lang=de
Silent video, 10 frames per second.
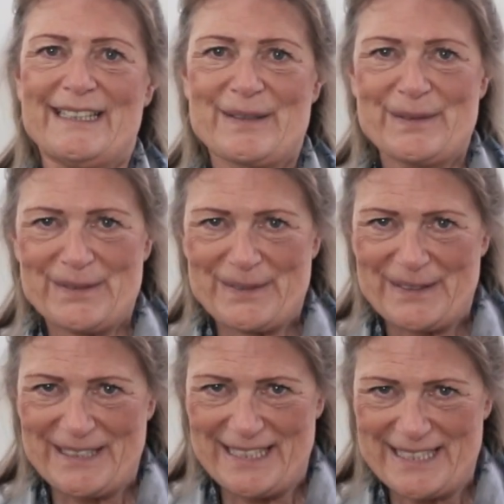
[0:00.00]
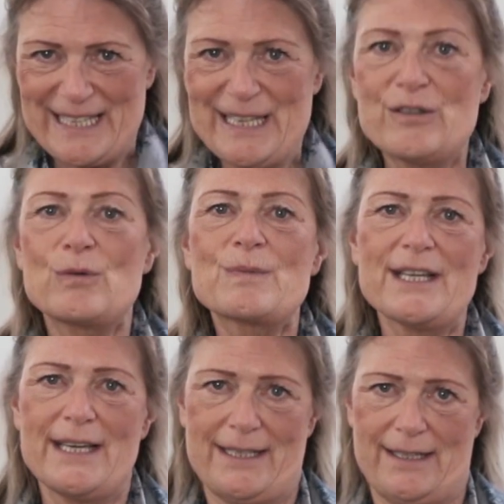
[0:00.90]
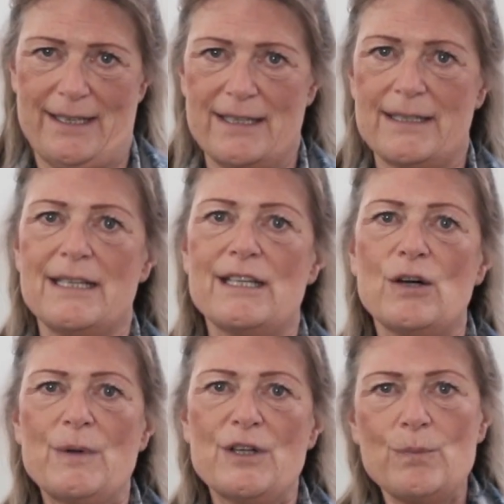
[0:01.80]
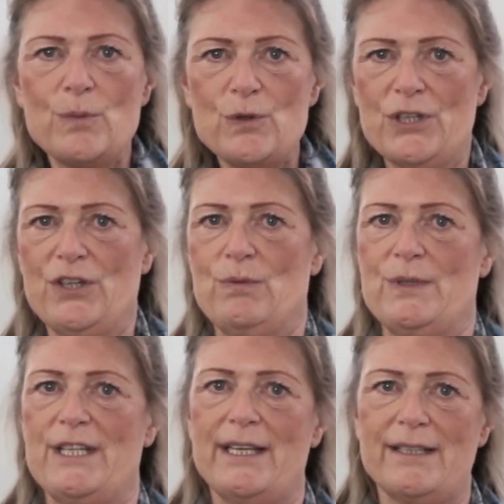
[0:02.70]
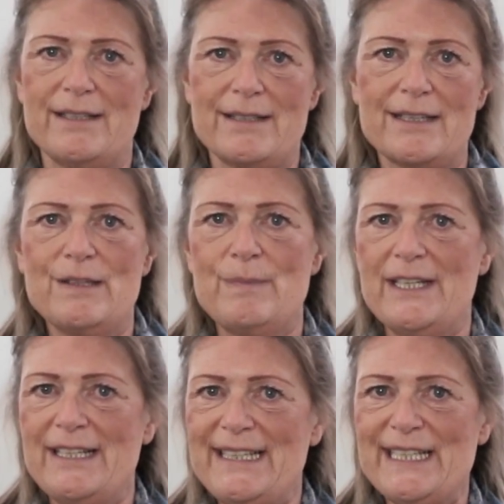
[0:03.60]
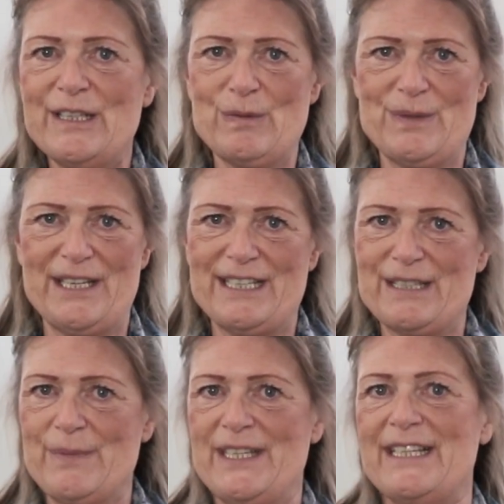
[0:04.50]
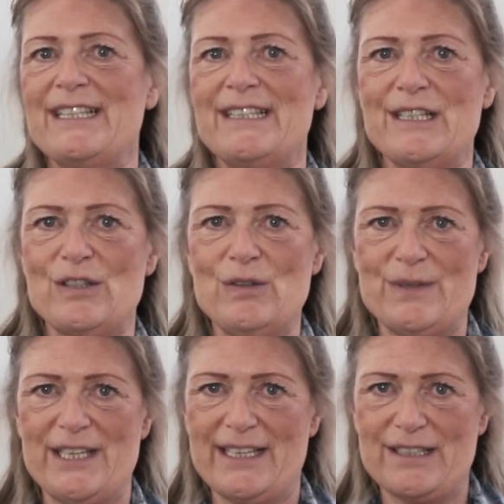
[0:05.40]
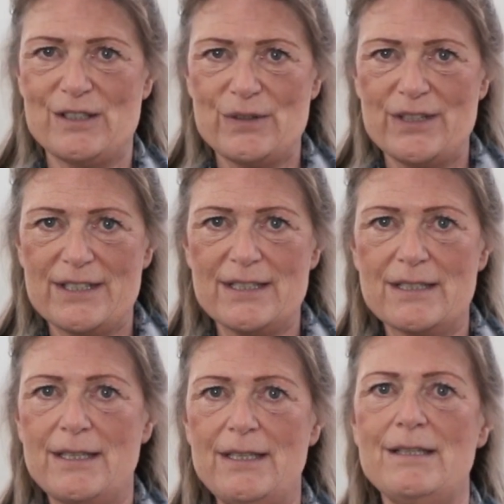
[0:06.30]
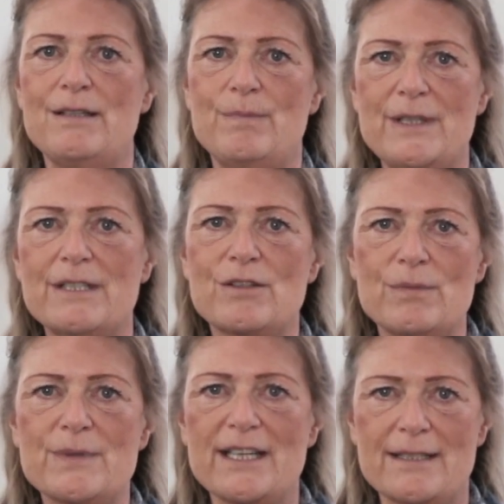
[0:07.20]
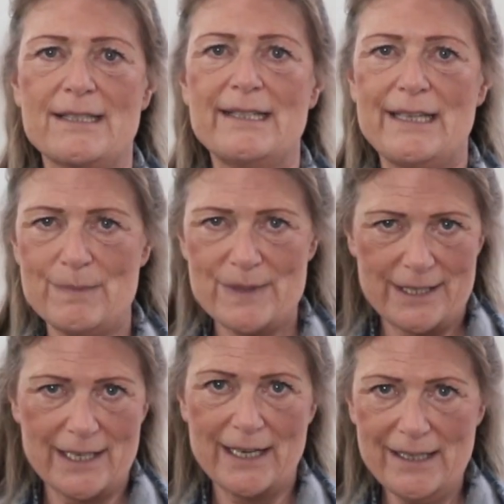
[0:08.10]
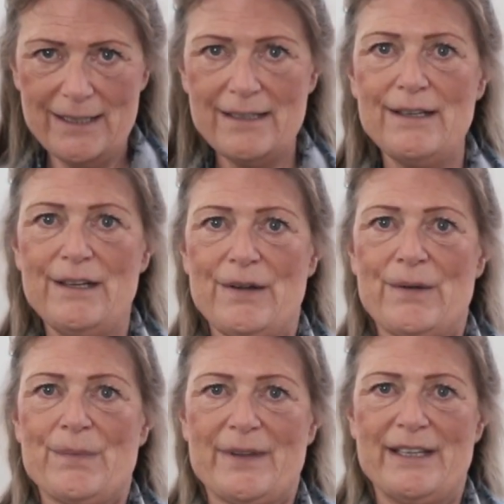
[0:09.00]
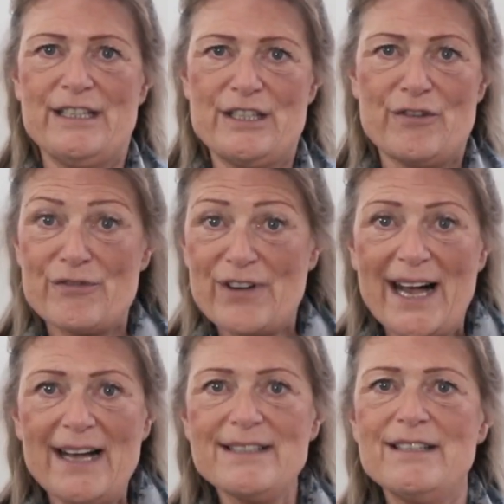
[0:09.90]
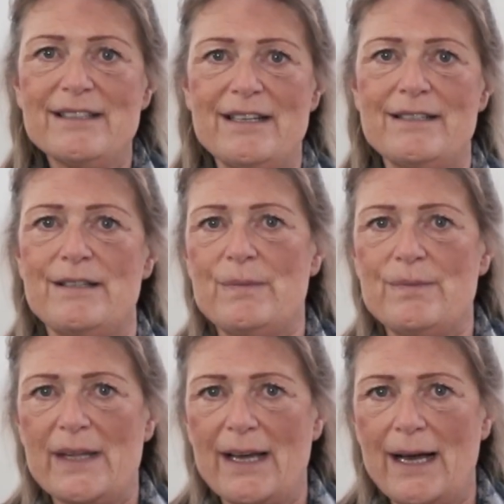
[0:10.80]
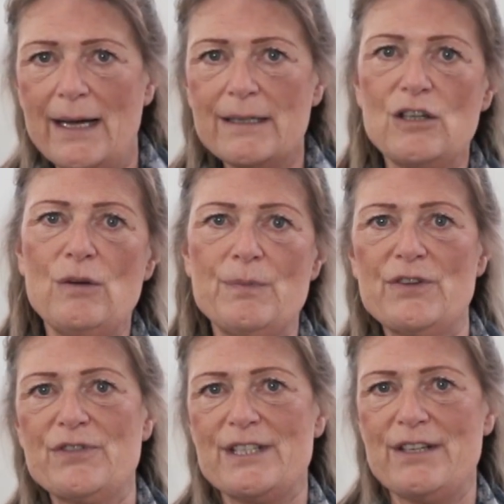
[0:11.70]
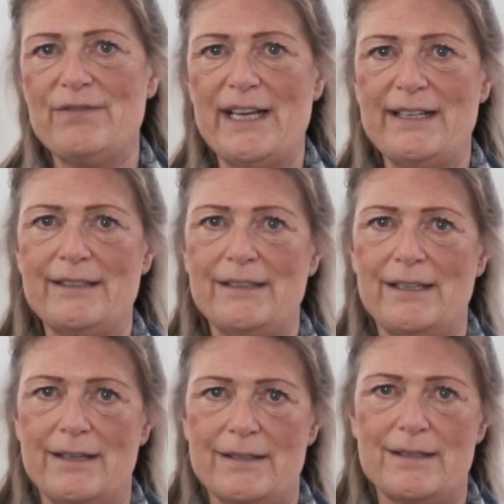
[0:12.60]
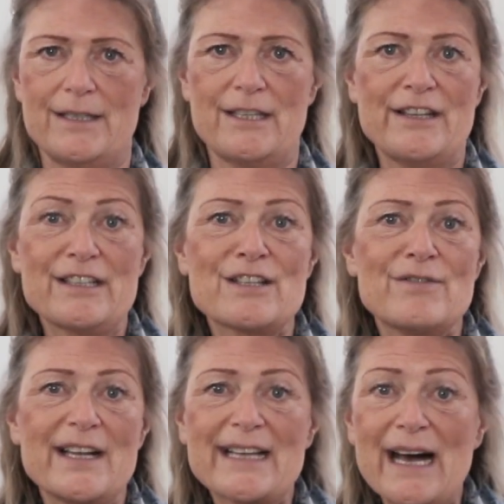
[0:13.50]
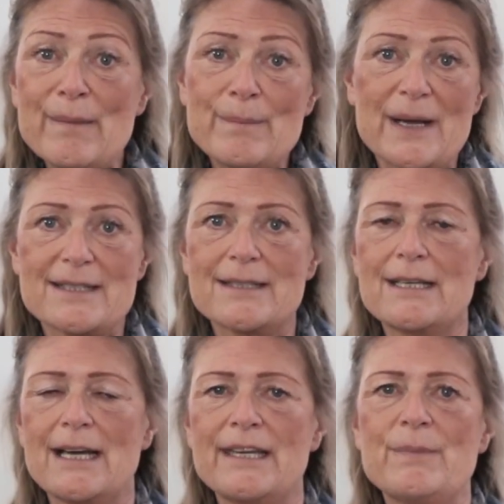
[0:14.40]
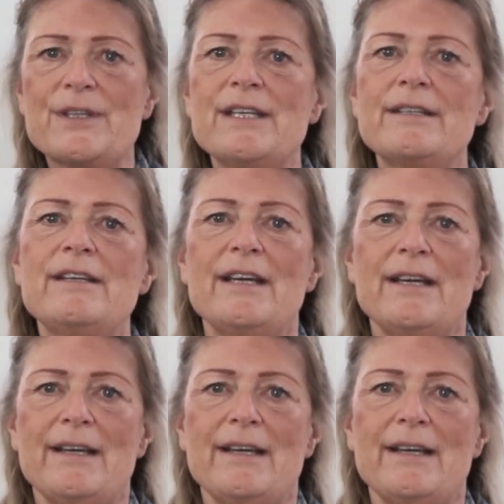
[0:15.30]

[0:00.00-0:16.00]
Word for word: Also es geht ums Echte. Es geht auch bei den Büchern ums Echte. Es geht bei den Liedern ums Echte, bei den Gedichten ums Echte, sodass das Kind bis zum sechsten Lebensjahr in dieser Phase, in der es eben ankommt auf dieser Welt, in der es sich an diese Welt anpasst, sich adaptiert,